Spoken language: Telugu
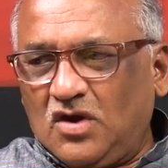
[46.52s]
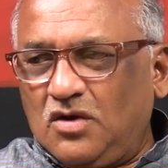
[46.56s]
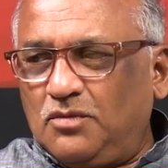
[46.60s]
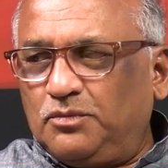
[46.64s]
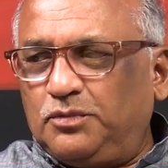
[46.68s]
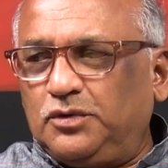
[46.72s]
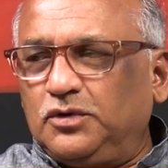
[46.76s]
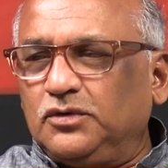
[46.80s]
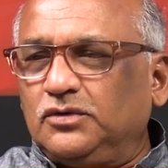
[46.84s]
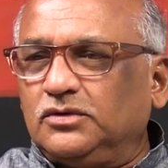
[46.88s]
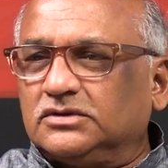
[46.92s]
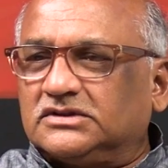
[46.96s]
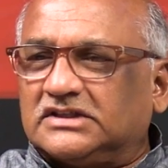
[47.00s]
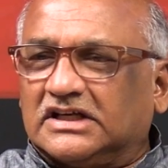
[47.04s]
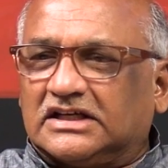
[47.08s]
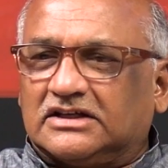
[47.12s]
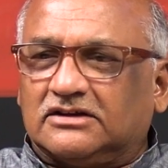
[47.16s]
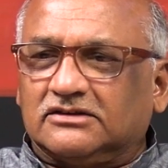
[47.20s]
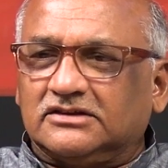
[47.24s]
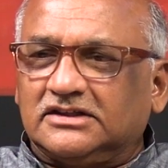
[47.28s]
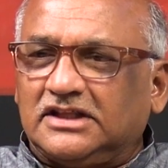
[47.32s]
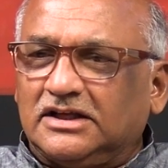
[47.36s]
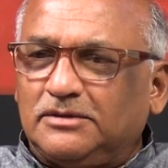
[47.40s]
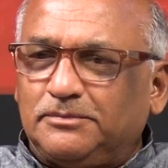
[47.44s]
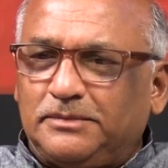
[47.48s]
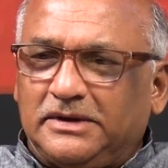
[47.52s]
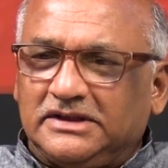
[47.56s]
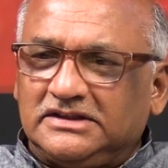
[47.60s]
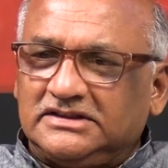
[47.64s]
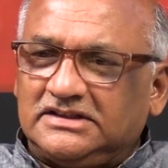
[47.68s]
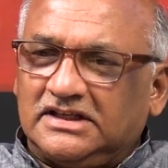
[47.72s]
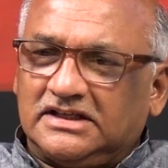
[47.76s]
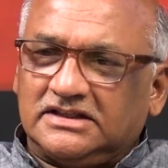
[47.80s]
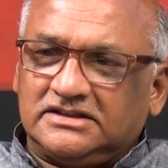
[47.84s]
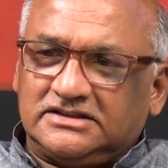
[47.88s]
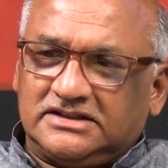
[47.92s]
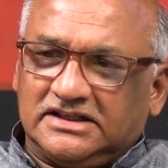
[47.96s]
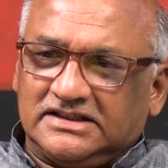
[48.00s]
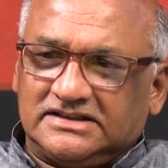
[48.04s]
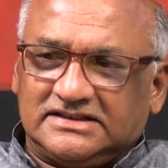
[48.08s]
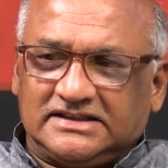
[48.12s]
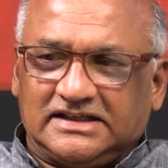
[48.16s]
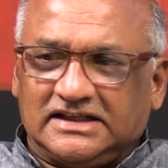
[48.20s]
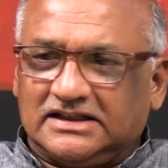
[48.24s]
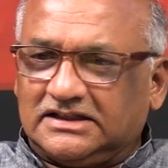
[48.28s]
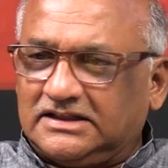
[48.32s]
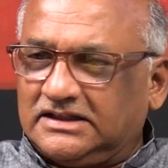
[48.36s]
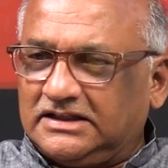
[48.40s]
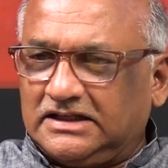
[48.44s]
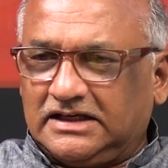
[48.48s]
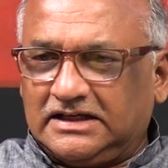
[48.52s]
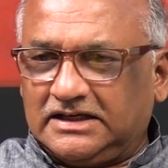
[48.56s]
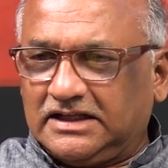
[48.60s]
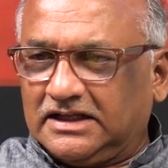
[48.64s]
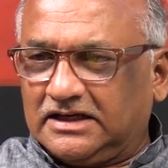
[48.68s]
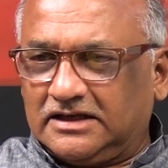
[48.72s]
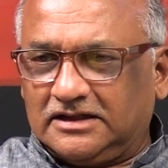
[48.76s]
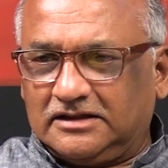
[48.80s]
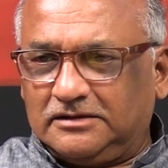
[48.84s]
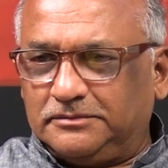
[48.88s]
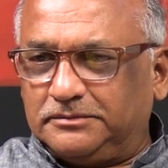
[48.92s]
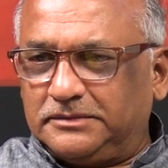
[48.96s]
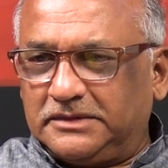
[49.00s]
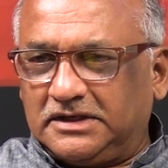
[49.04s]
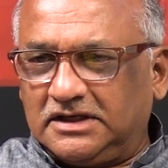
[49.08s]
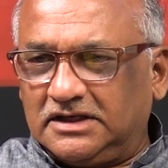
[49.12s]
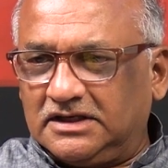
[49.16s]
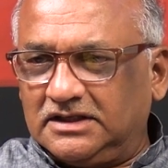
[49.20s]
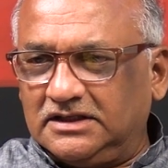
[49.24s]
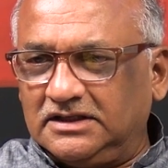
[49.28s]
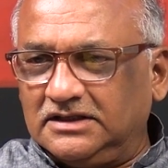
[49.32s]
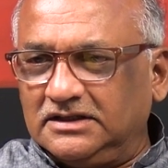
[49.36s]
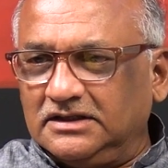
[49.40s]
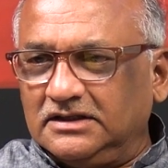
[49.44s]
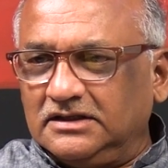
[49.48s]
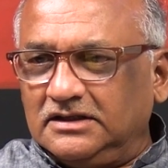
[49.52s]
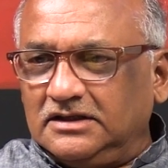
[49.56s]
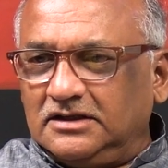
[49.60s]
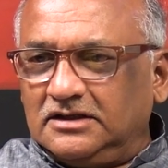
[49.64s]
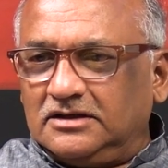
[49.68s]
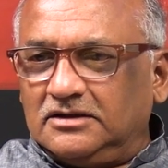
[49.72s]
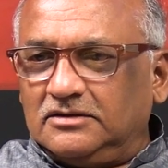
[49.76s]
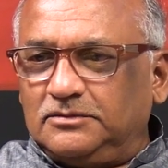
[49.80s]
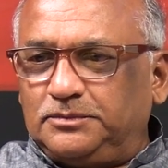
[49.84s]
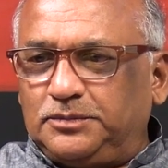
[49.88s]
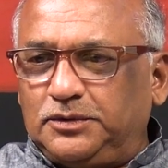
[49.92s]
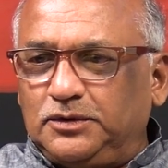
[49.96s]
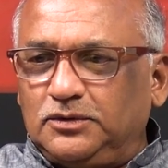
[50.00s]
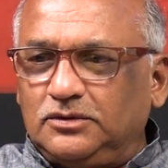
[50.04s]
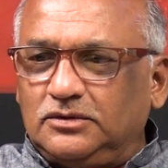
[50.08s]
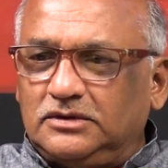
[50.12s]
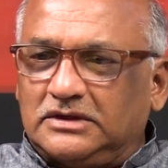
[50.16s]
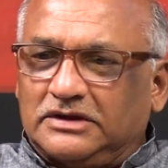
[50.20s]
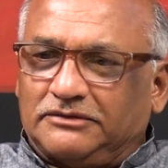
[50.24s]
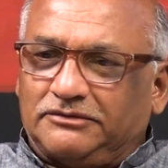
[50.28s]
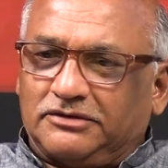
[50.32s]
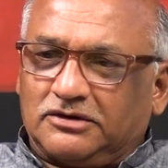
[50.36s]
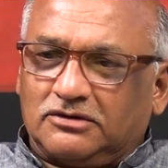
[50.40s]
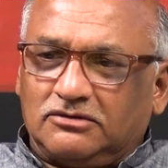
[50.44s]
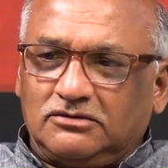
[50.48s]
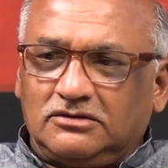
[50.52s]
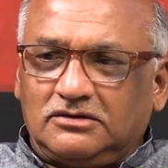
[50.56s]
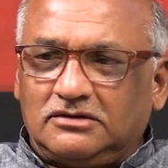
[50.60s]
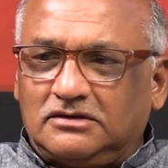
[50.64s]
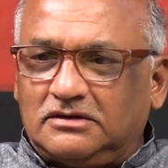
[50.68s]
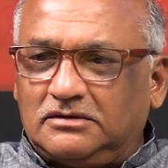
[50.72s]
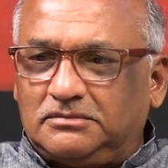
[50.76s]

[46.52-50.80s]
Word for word: ఇప్పుడు చట్టం తన పని తను చేసుకెళ్తుంది అంటారు కదమ్మా ఇప్పుడు ఎవరు